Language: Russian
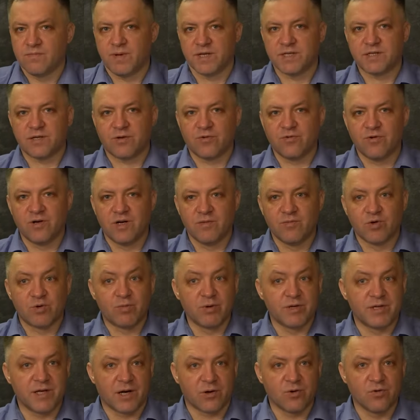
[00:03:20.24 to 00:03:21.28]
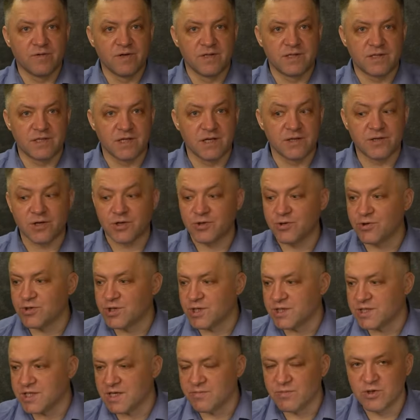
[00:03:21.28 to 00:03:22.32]
Построили, может быть, торговый центр, тот
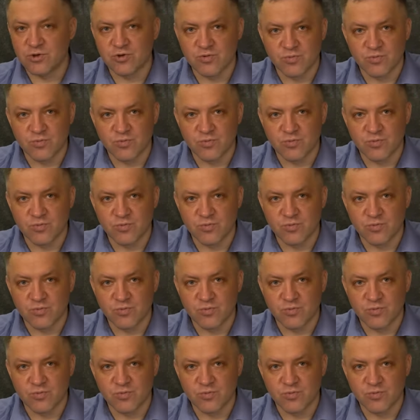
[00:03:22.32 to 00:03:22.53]
же самый